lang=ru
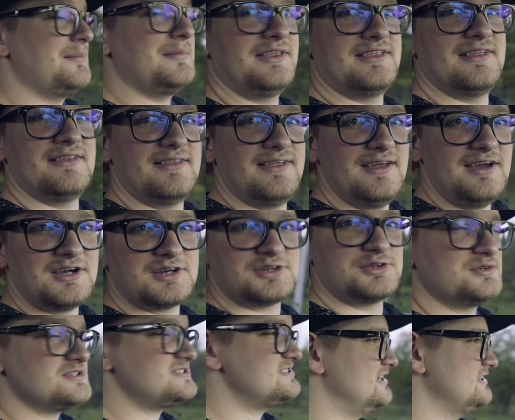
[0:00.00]
памяти тех,
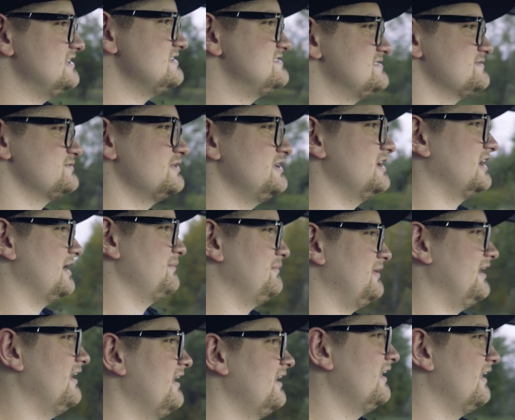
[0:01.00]
кто сядет сегодня ко
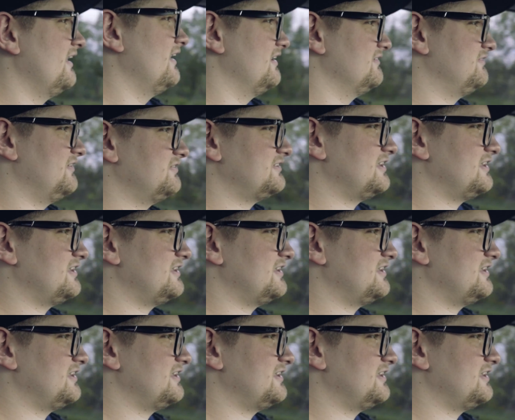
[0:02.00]
мне в